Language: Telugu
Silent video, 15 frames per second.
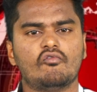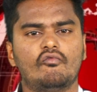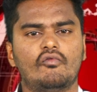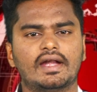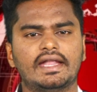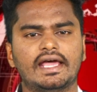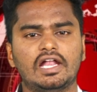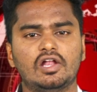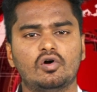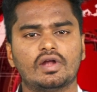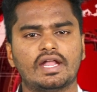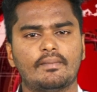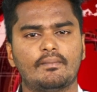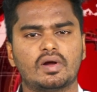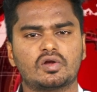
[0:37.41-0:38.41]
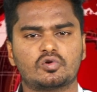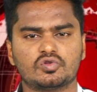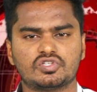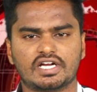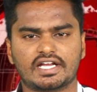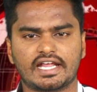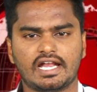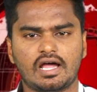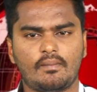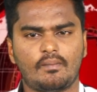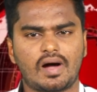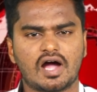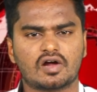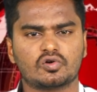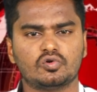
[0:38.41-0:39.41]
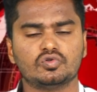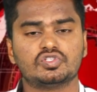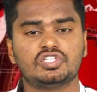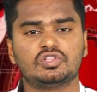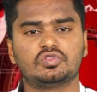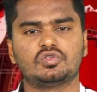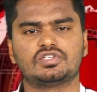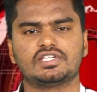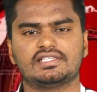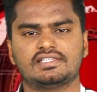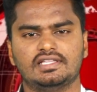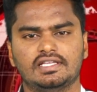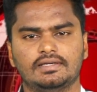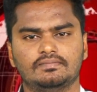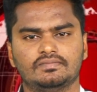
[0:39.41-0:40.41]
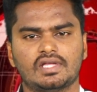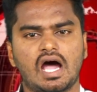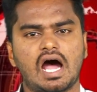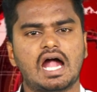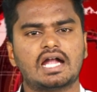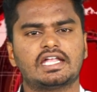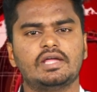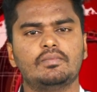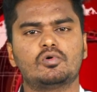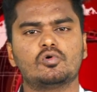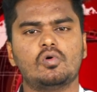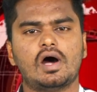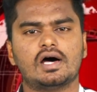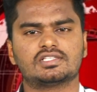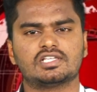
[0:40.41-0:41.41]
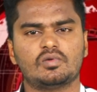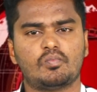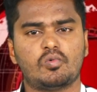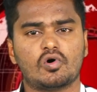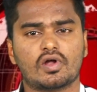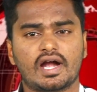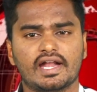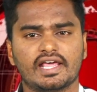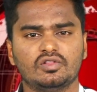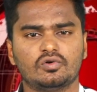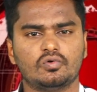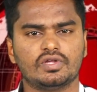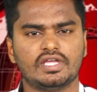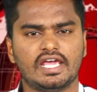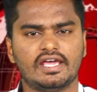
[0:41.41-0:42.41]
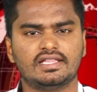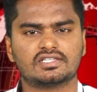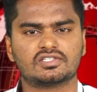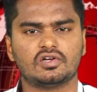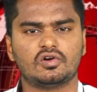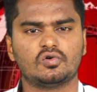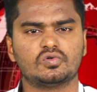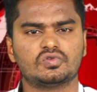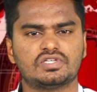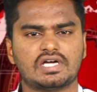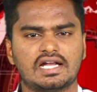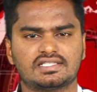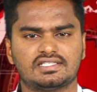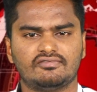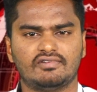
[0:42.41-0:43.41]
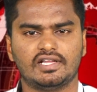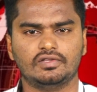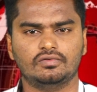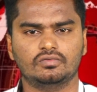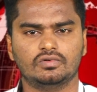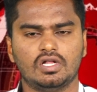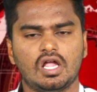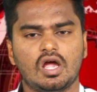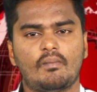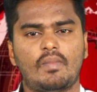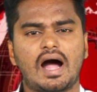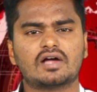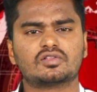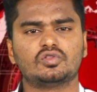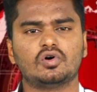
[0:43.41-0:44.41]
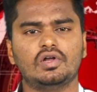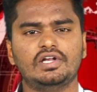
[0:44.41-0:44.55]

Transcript: వన్డేల్లో నెంబర్ టూ జట్టైన పాక్ను చిత్తు చేసింది ఆ టీంకు అసలు పోరాడేందుకు ఏ దశలోనూ ఛాన్స్ ఇవ్వలేదు పాక్తో